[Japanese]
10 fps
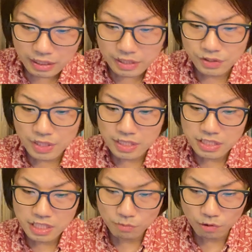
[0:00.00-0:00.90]
いずれに
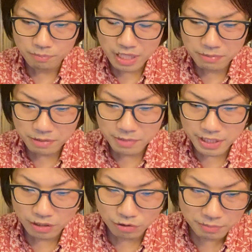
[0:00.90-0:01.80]
しても
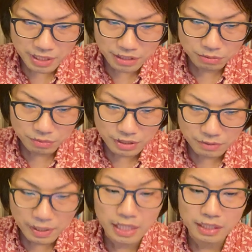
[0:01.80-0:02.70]
ベイビーメタルのメイト
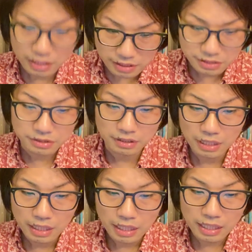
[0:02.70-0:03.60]
にはがっかりです。
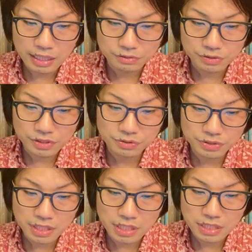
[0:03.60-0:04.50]
早く次の
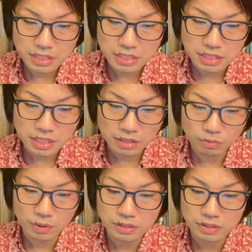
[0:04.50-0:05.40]
ステージで
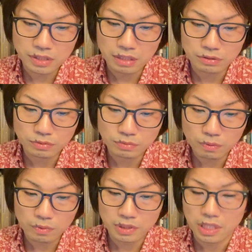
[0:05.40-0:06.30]
の活躍
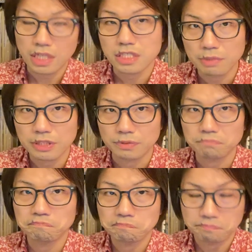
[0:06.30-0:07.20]
を期待します。
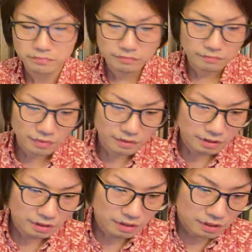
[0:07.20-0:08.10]

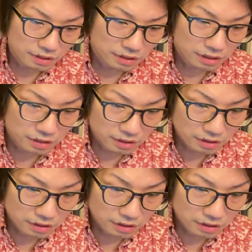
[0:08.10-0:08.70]
で